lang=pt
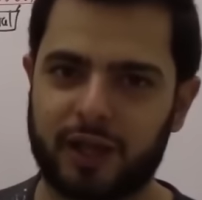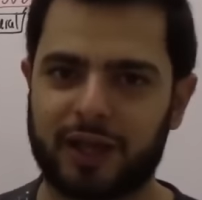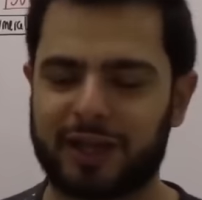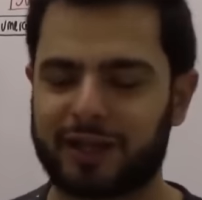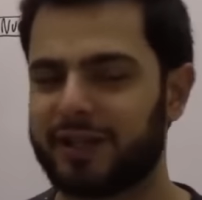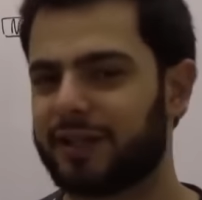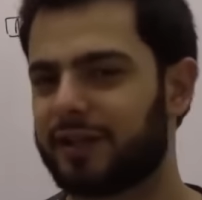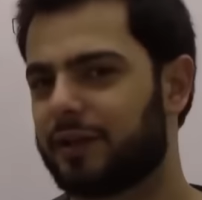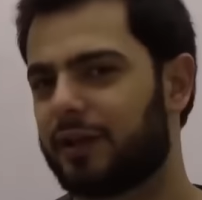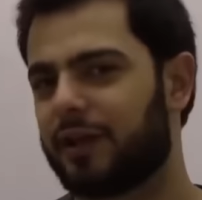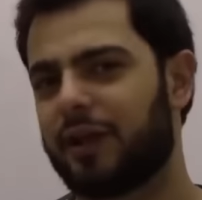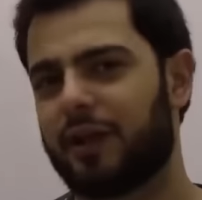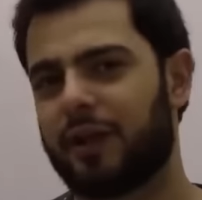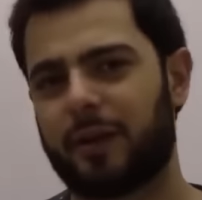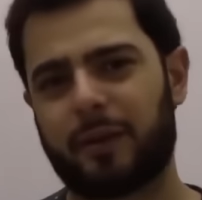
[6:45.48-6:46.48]
Galera,
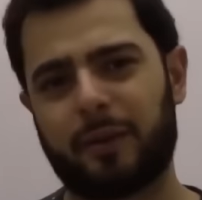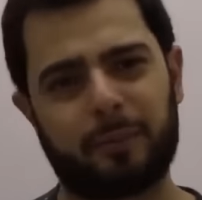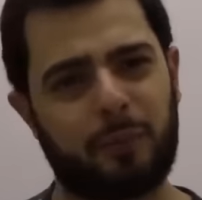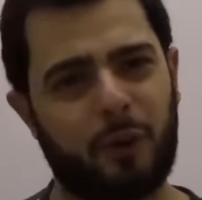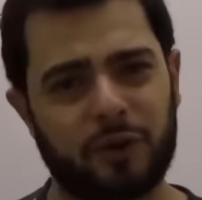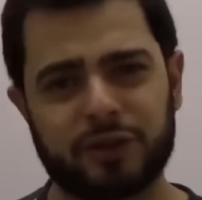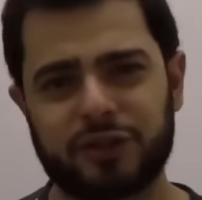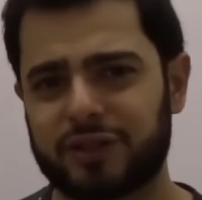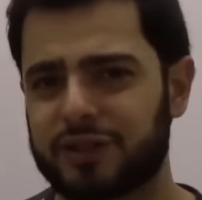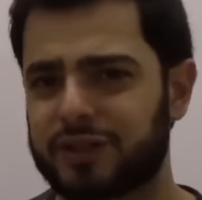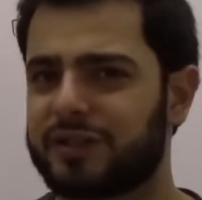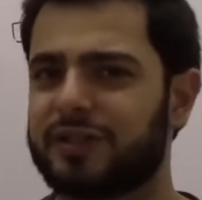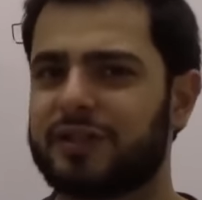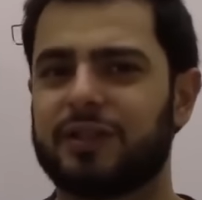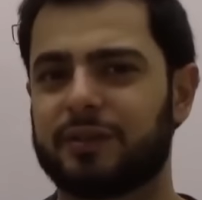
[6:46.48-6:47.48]
pode
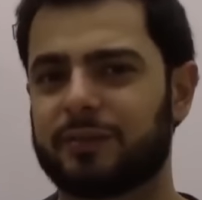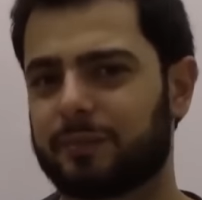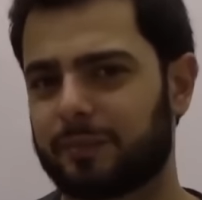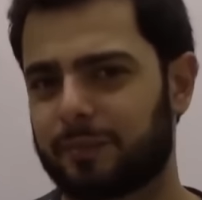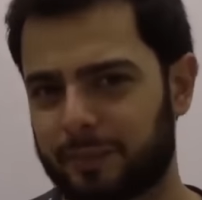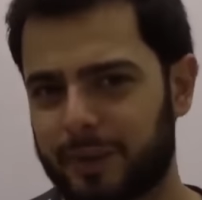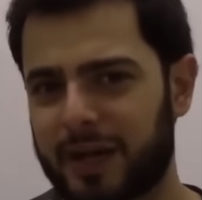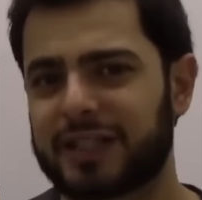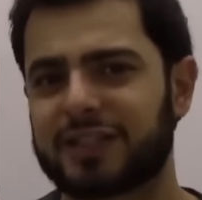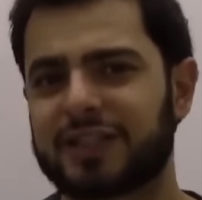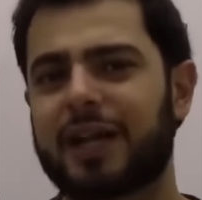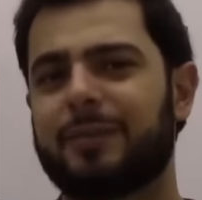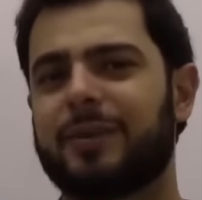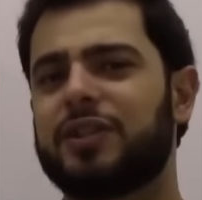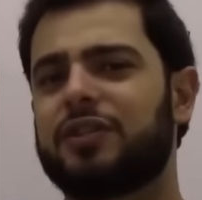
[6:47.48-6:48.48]
assim
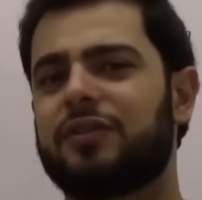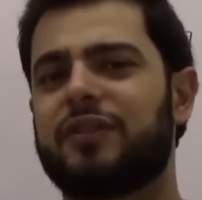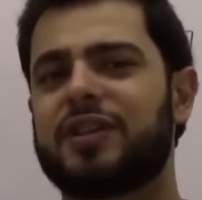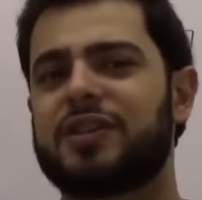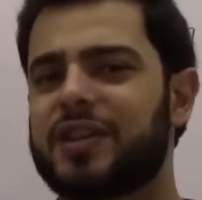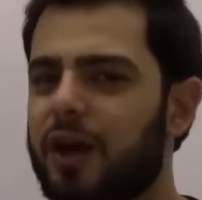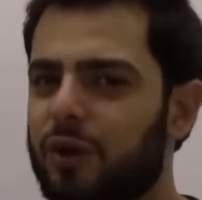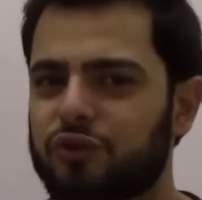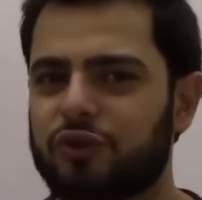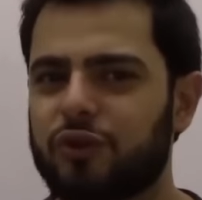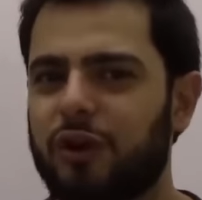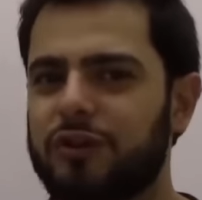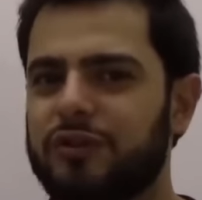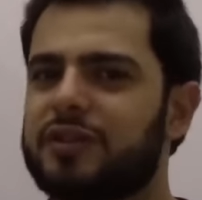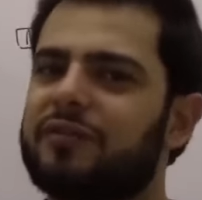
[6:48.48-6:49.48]
praticamente fechar os
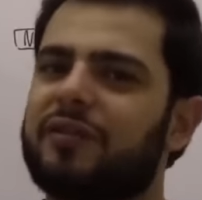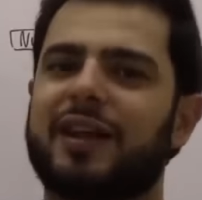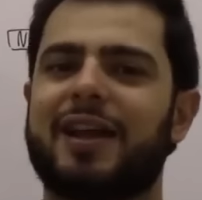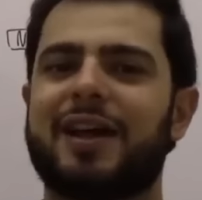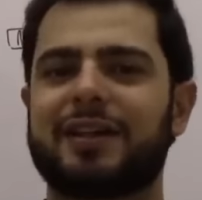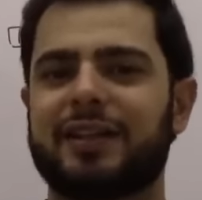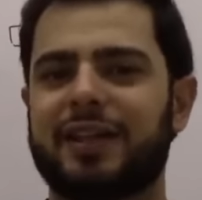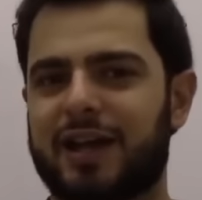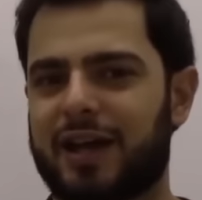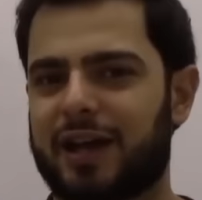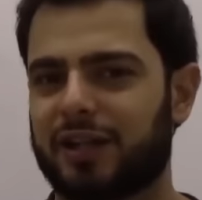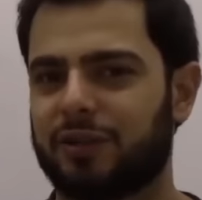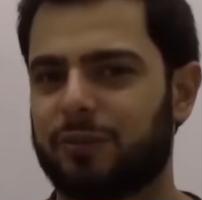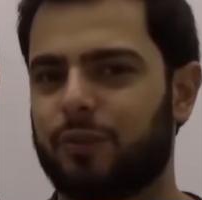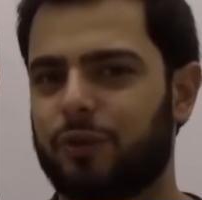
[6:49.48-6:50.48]
olhos e falar que tá
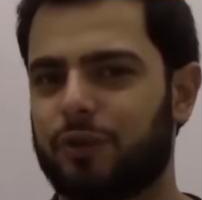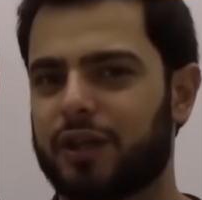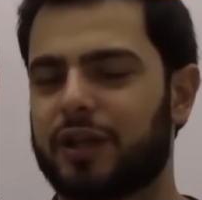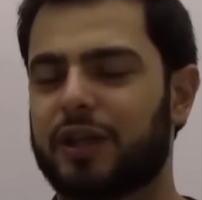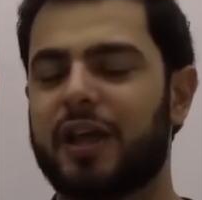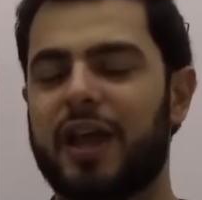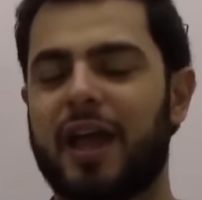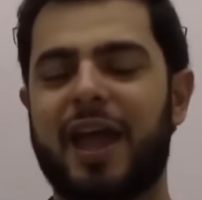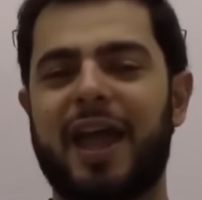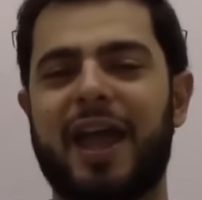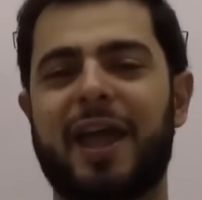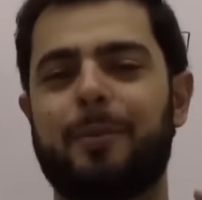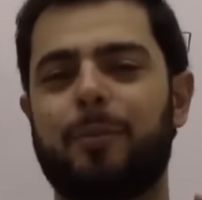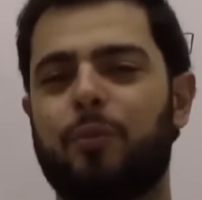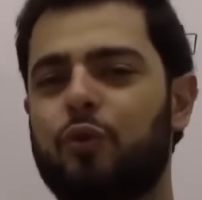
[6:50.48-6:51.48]
errado, porque
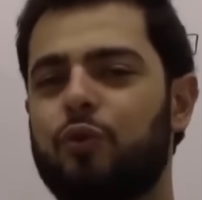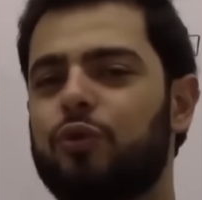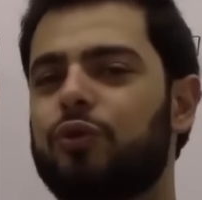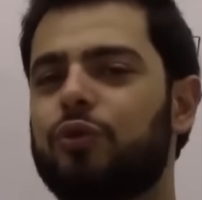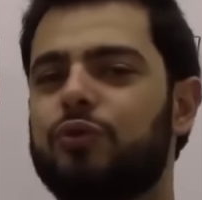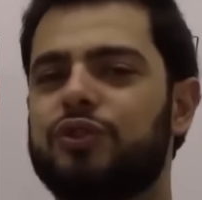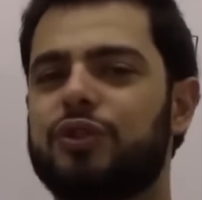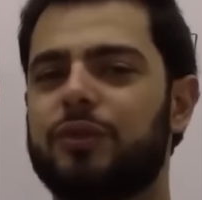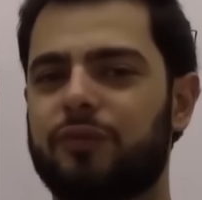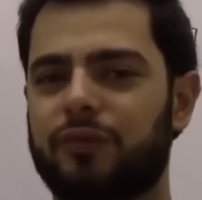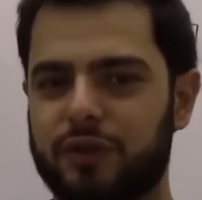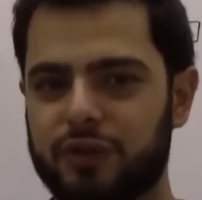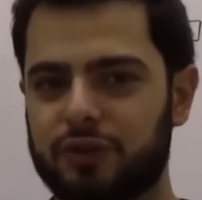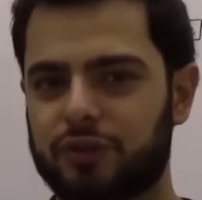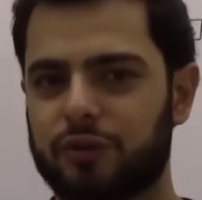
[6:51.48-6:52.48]
é muito
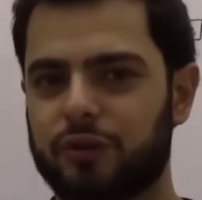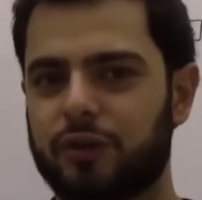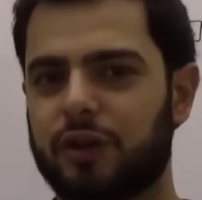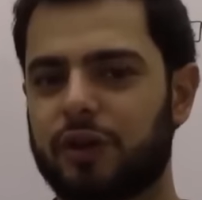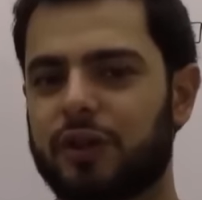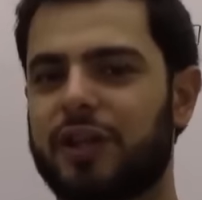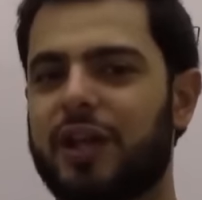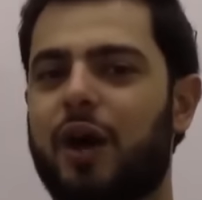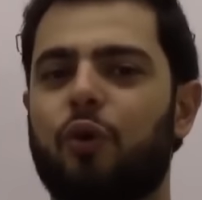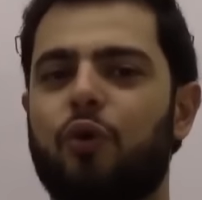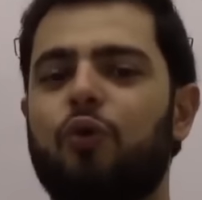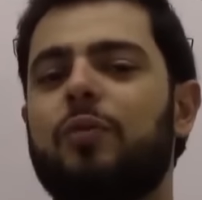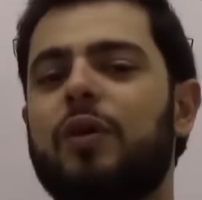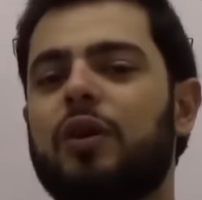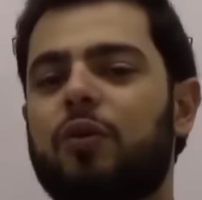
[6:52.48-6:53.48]
difícil que
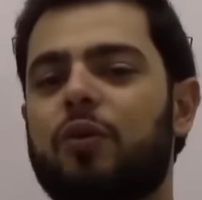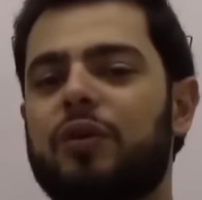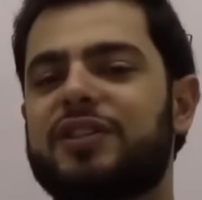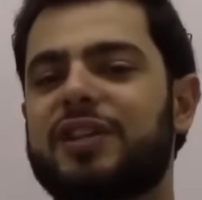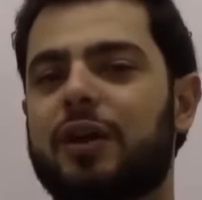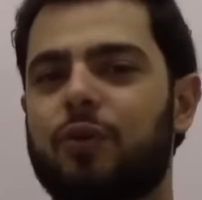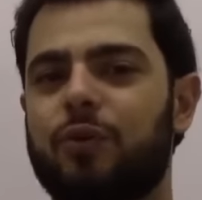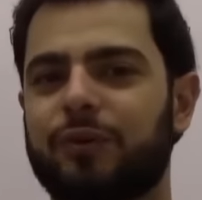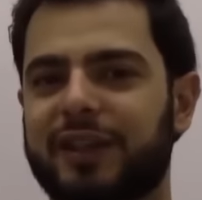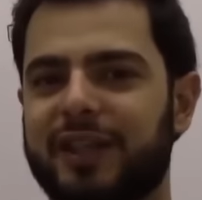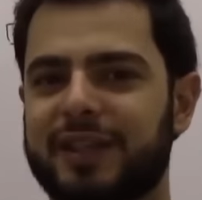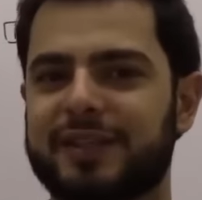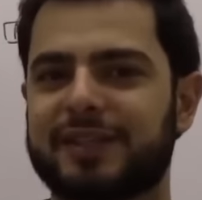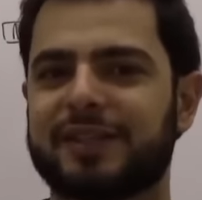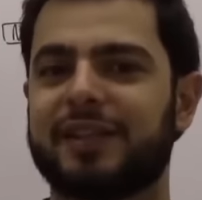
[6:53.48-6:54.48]
alguma coisa
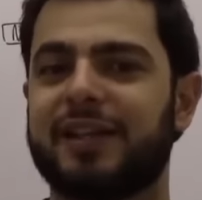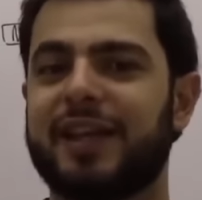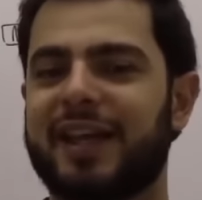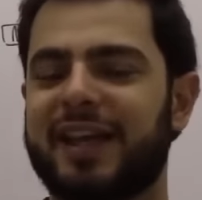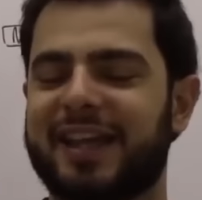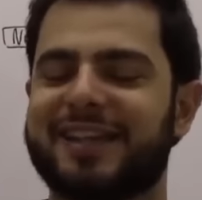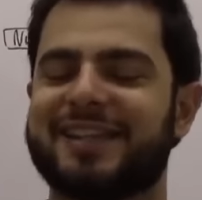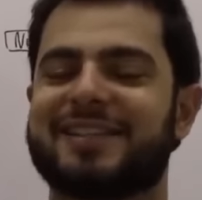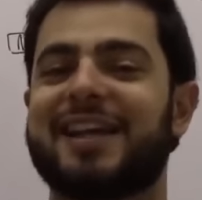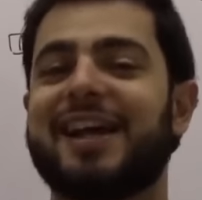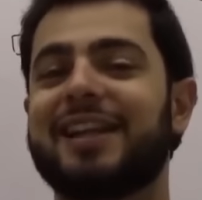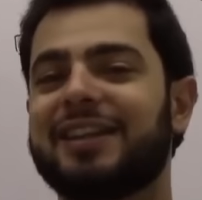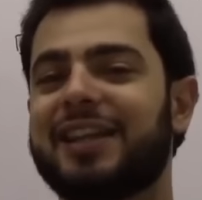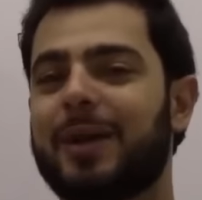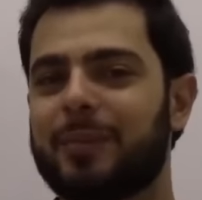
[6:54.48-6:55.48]
aconteça
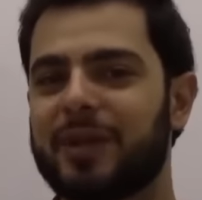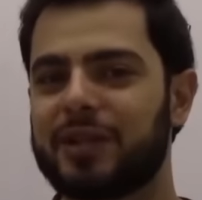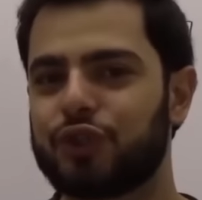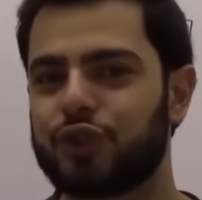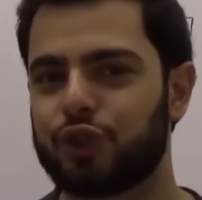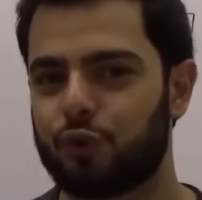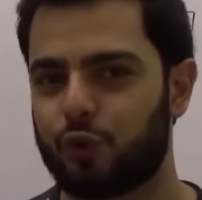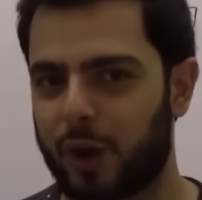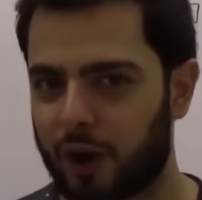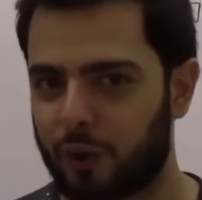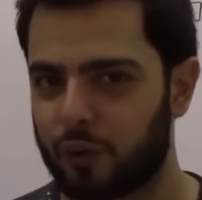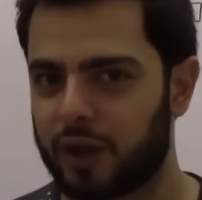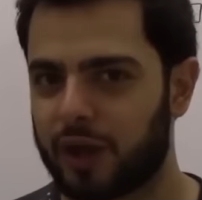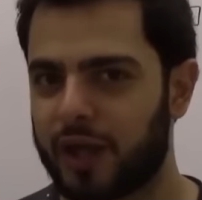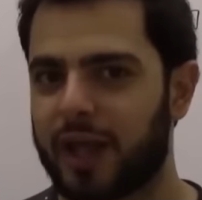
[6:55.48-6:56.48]
exatamente
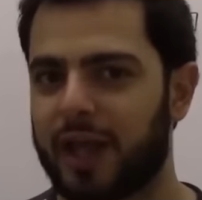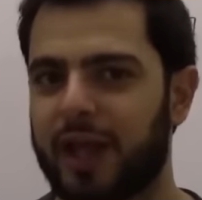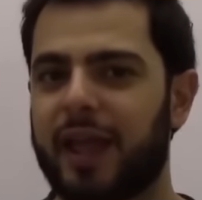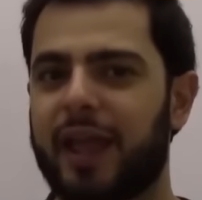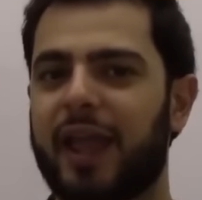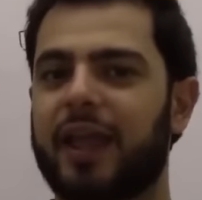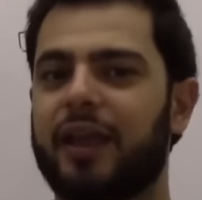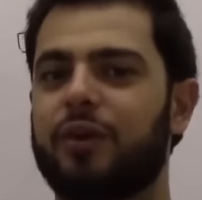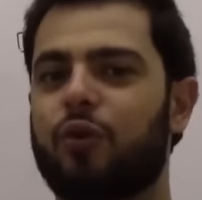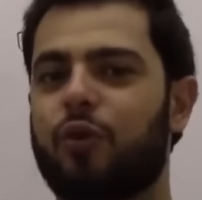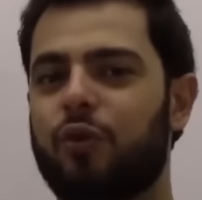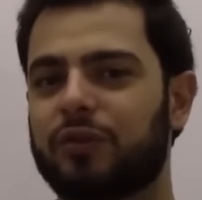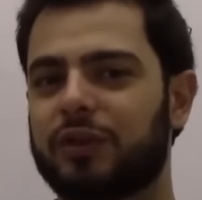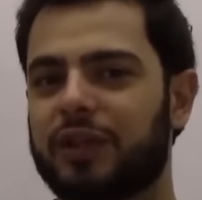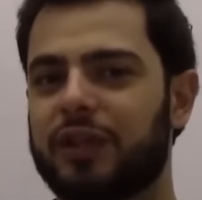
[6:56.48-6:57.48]
igual em
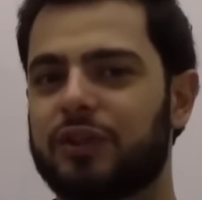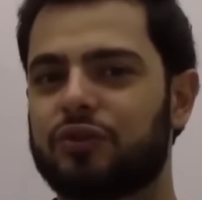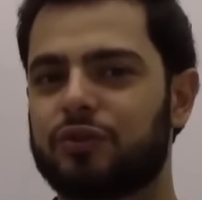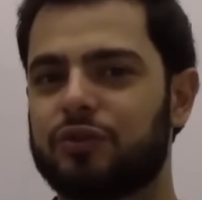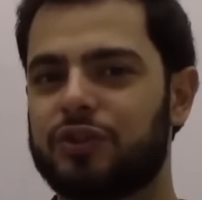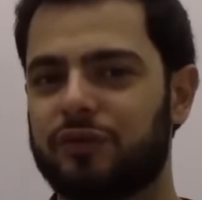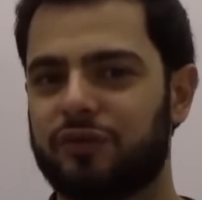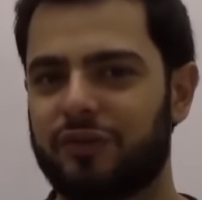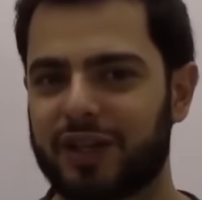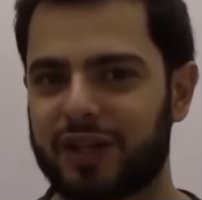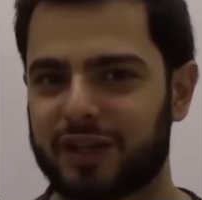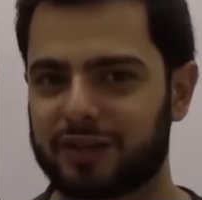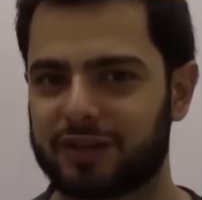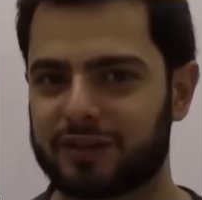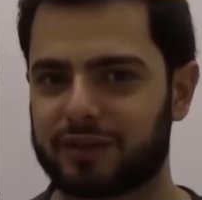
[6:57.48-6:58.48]
contextos
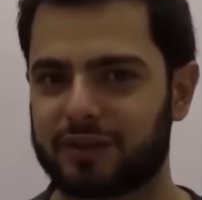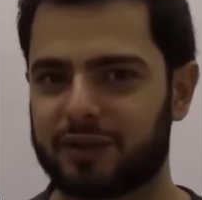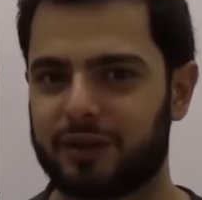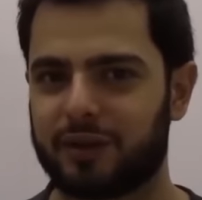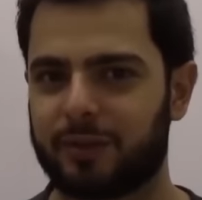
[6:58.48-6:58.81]
diferentes.